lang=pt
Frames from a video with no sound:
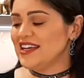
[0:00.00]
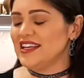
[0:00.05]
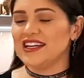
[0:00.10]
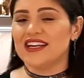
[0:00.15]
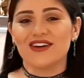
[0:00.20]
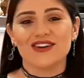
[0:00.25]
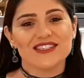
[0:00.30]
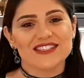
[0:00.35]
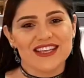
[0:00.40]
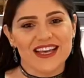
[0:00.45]
E
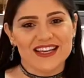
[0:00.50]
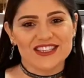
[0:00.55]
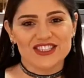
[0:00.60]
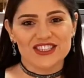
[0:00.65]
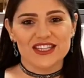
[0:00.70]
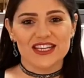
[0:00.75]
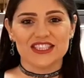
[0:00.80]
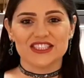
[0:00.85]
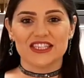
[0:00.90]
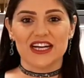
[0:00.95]
não esquece de
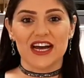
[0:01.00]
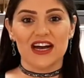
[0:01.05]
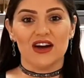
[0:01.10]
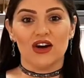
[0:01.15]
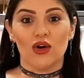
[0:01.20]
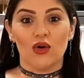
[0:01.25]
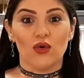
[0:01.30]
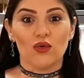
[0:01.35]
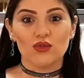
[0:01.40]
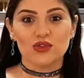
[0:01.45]

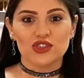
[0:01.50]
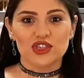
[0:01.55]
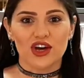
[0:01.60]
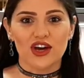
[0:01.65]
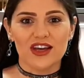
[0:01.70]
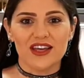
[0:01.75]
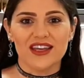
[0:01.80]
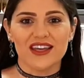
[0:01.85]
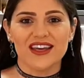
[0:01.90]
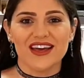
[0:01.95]
deixar um
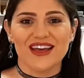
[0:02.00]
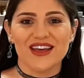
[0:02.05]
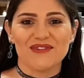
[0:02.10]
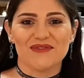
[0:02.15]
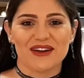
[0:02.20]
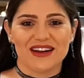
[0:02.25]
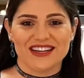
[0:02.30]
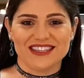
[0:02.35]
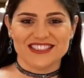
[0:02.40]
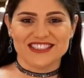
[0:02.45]
joinha aí
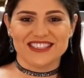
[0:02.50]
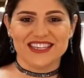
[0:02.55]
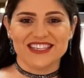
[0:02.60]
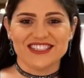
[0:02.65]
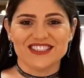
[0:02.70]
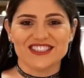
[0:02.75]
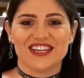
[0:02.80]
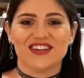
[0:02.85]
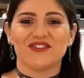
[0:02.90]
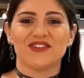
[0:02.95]
pra
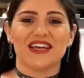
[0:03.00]
gente,